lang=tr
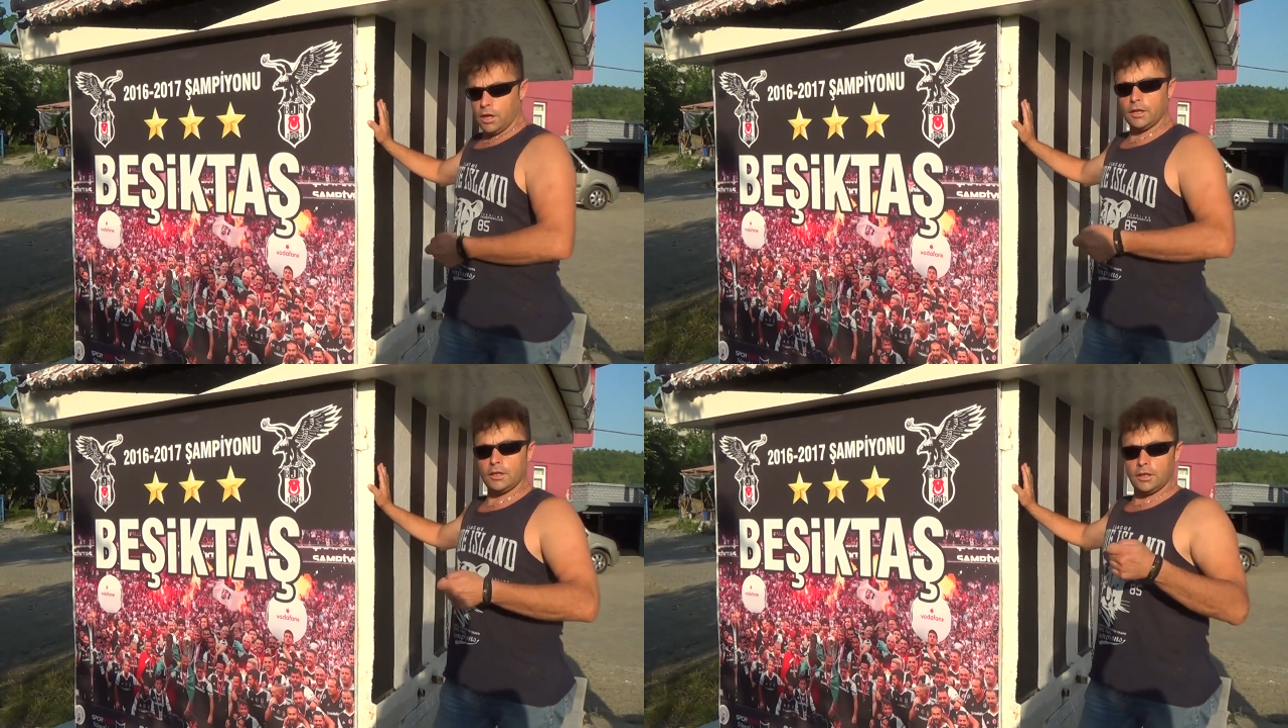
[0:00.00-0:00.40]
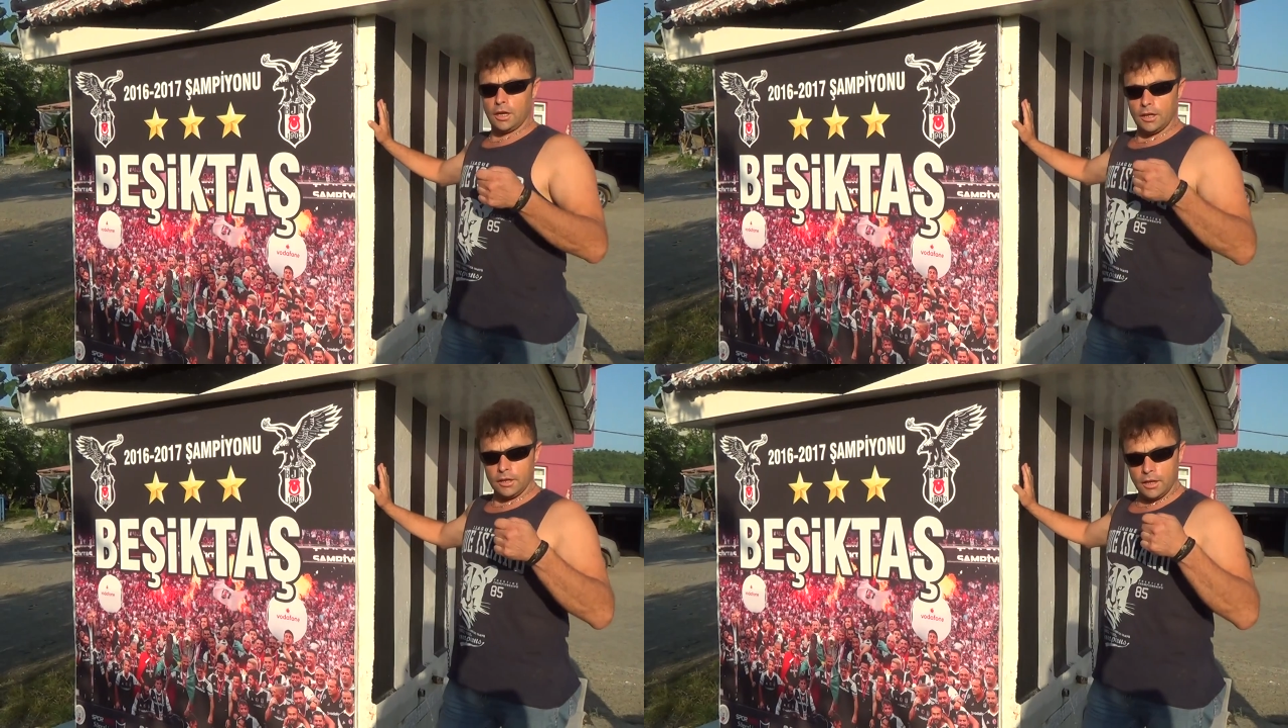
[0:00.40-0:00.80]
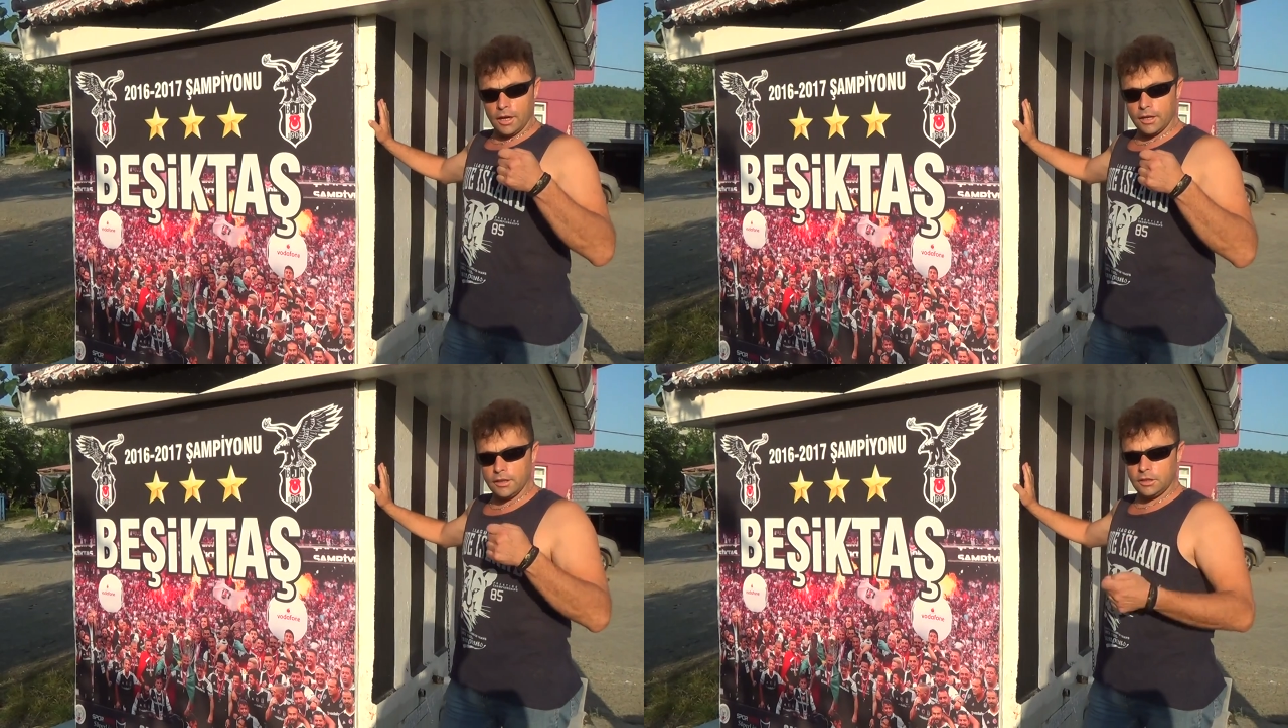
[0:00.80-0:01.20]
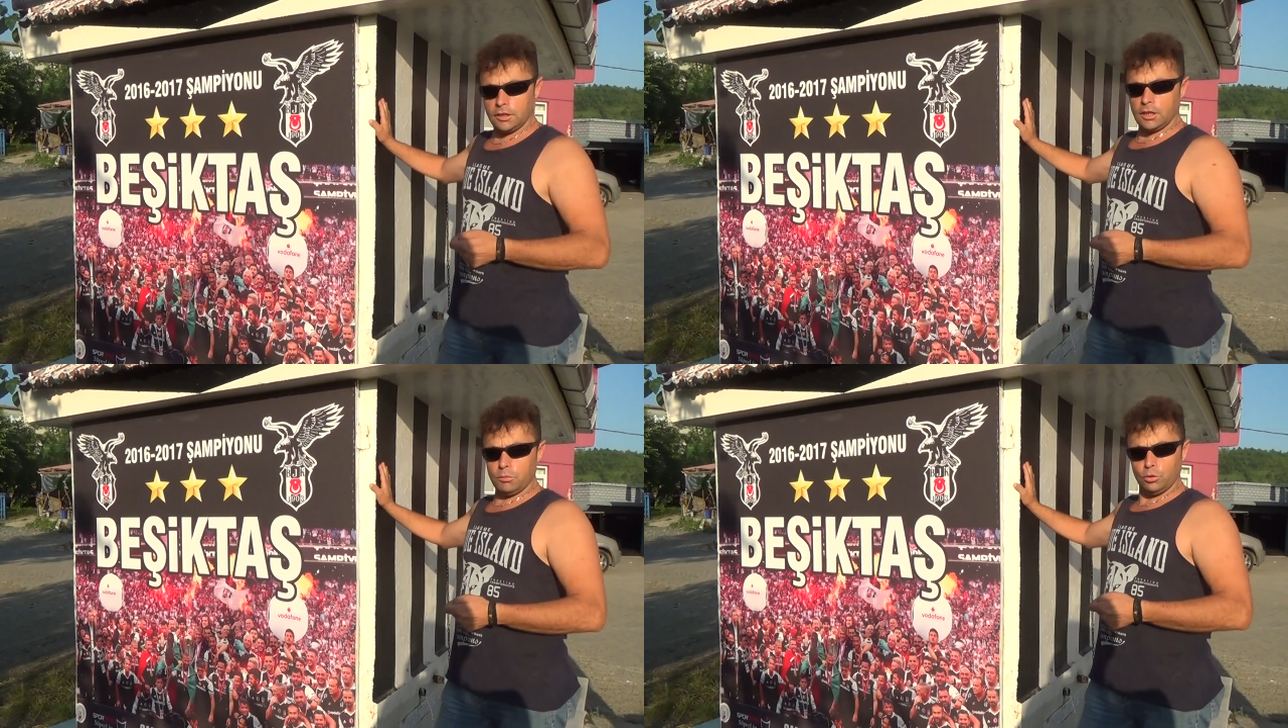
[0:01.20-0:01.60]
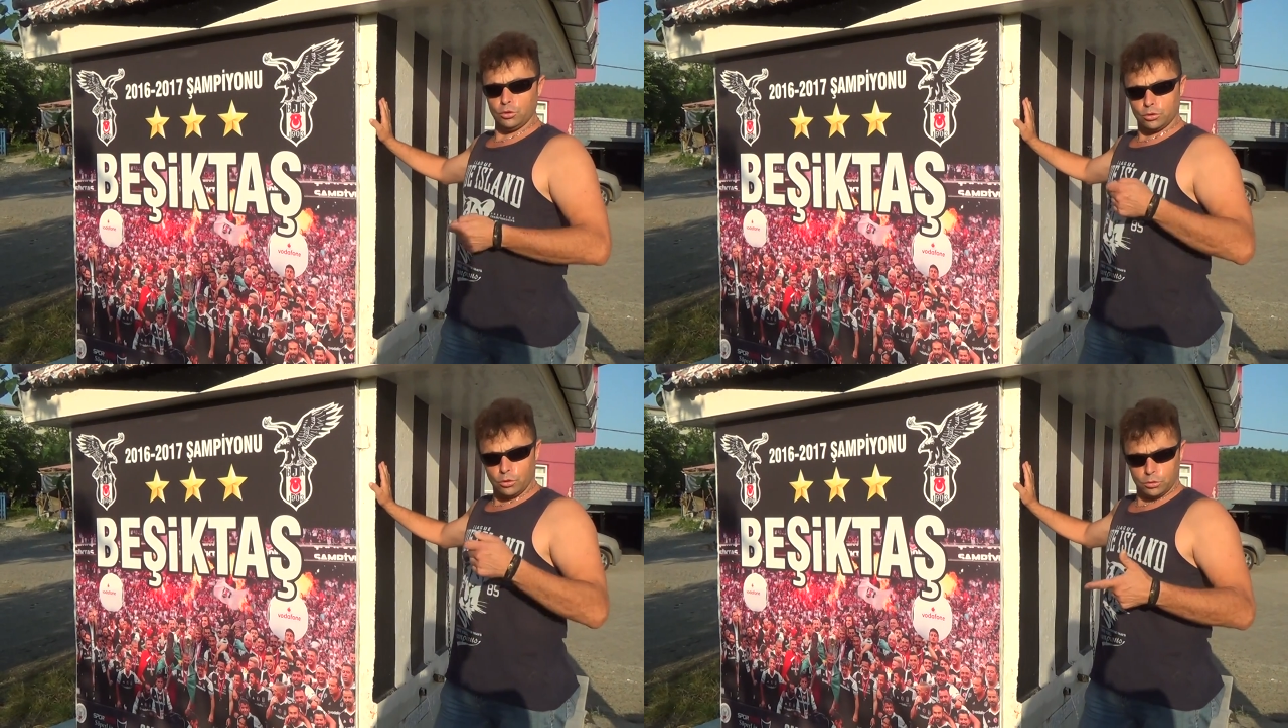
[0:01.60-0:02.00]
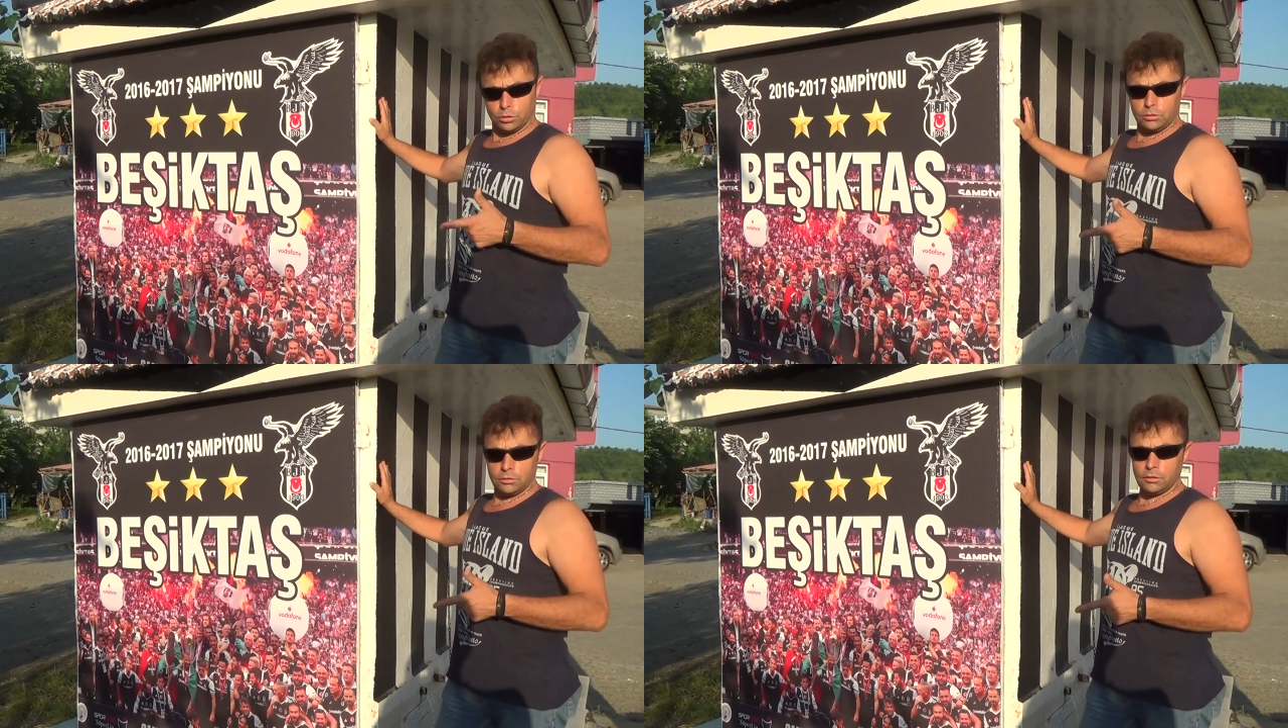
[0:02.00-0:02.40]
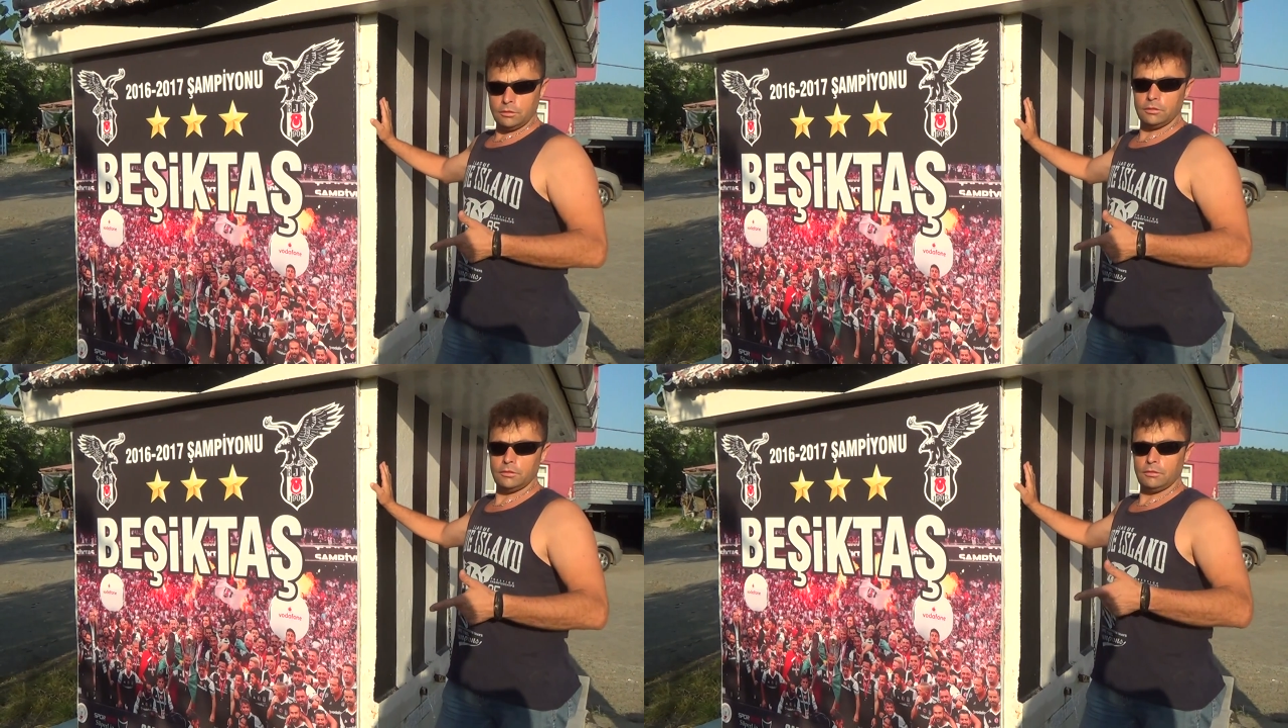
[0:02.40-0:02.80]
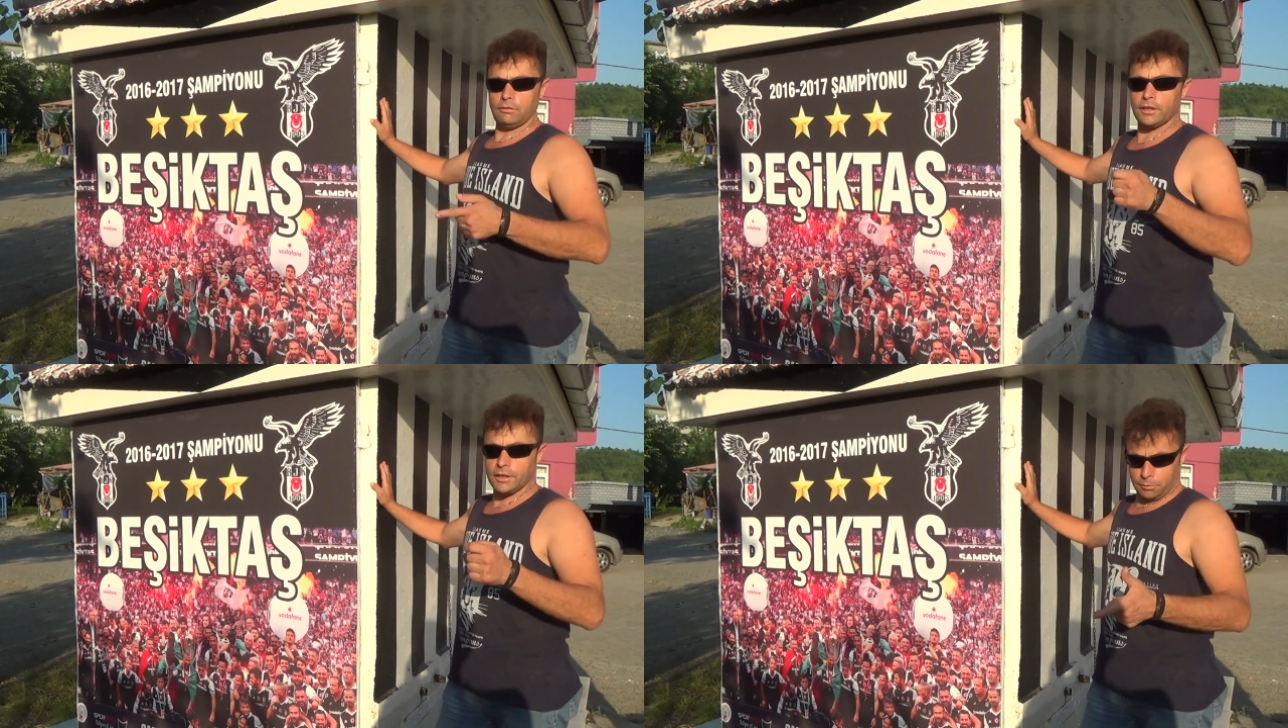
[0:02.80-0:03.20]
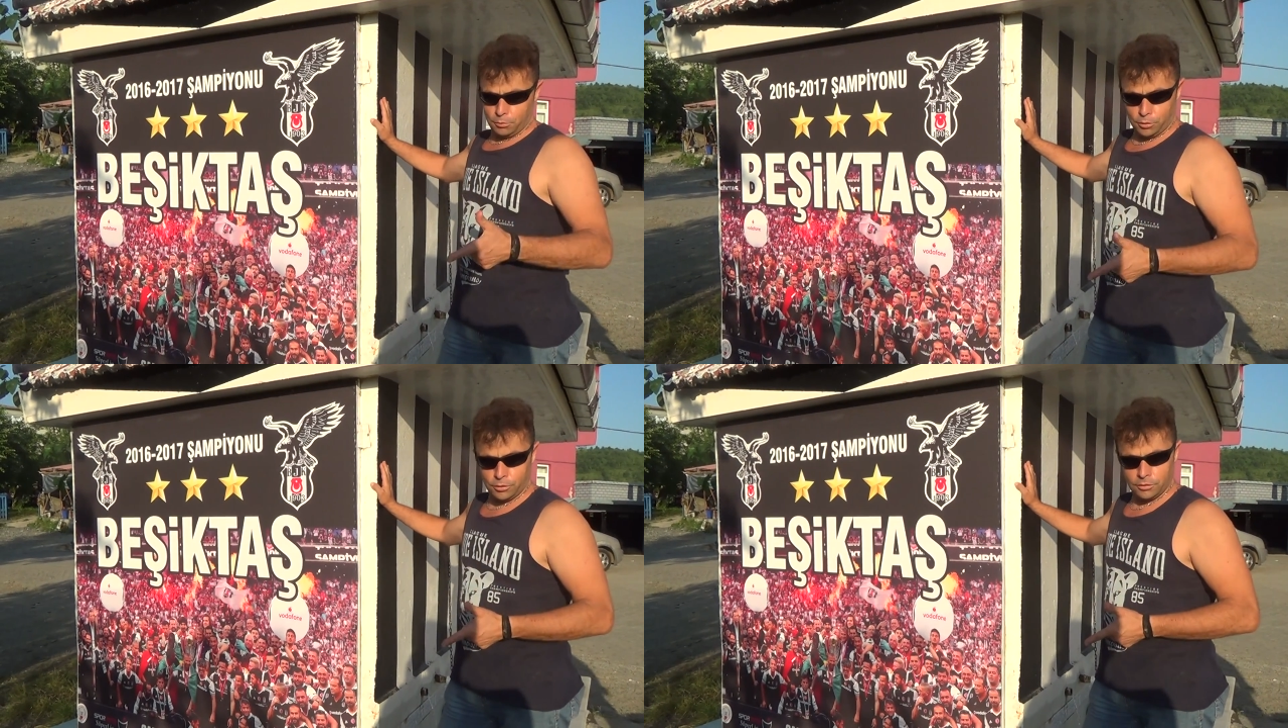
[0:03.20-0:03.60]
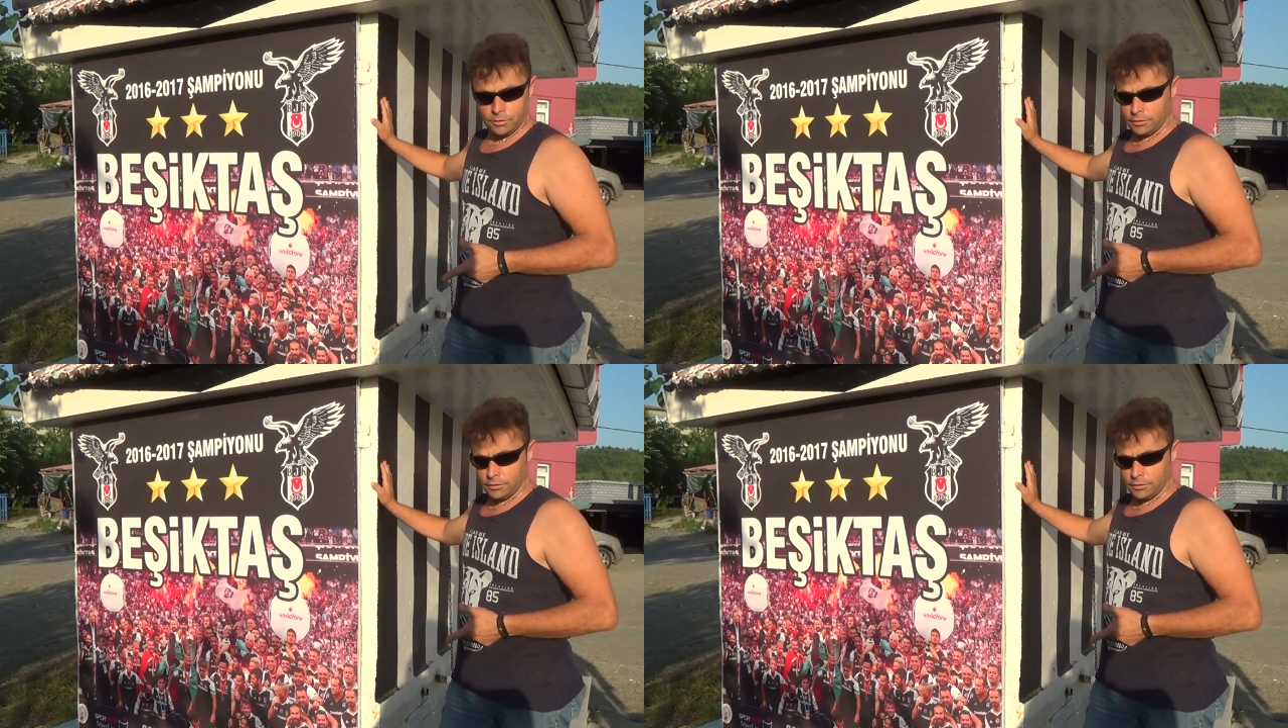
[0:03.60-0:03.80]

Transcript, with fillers: Her kıta hangi, herhangi takım olursa olsun fark etmiyor.